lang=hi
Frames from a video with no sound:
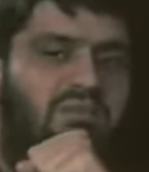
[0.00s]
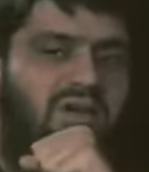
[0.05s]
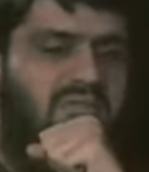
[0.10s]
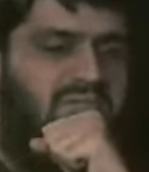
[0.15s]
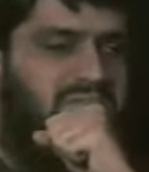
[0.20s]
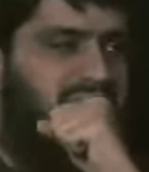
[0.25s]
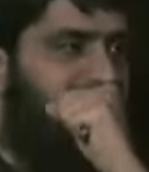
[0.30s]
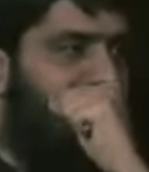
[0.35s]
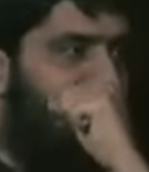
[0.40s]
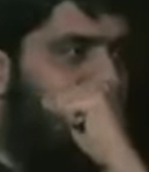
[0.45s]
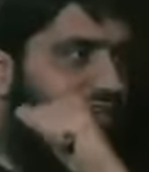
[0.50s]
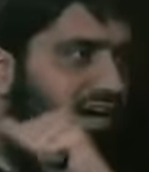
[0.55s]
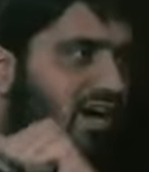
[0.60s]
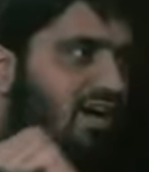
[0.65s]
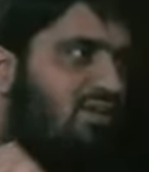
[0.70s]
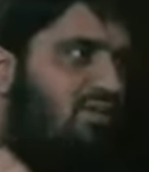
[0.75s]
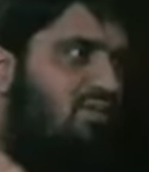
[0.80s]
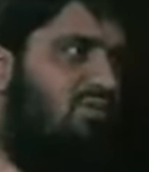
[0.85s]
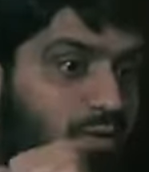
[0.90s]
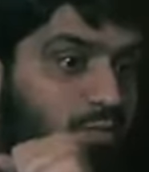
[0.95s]
आपका
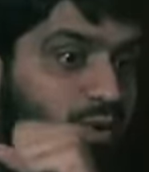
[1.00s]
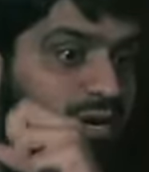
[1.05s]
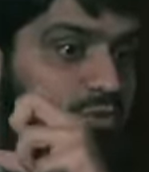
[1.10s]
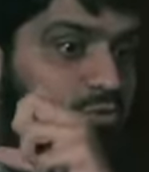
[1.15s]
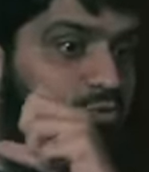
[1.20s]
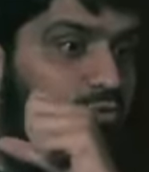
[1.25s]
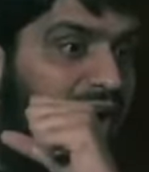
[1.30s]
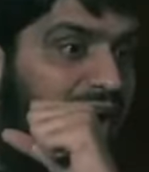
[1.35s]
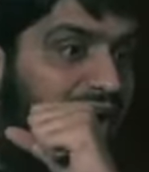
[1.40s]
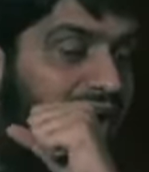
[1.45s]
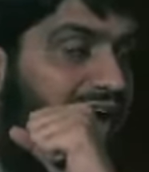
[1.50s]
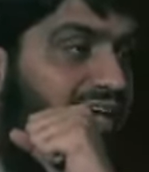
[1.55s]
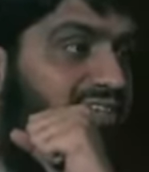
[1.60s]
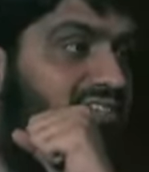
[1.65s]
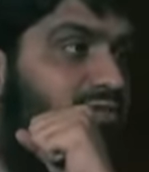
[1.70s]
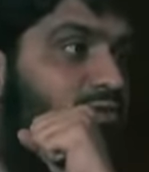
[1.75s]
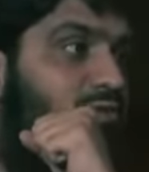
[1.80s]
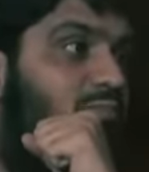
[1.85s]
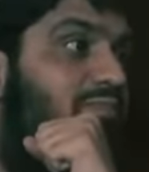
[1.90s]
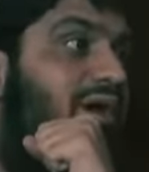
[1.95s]
मददगार हो द वन हु
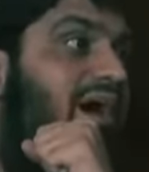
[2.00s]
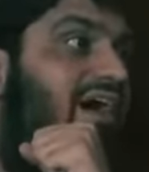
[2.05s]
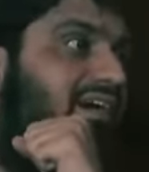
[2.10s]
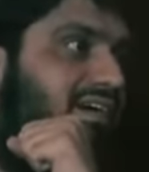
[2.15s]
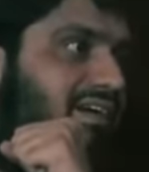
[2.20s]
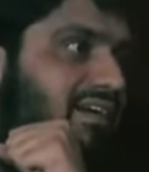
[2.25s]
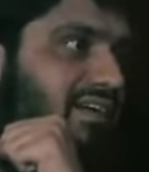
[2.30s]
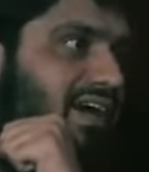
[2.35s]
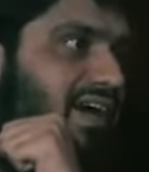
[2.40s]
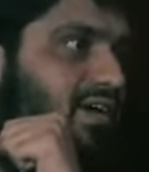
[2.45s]
हैज योर बैक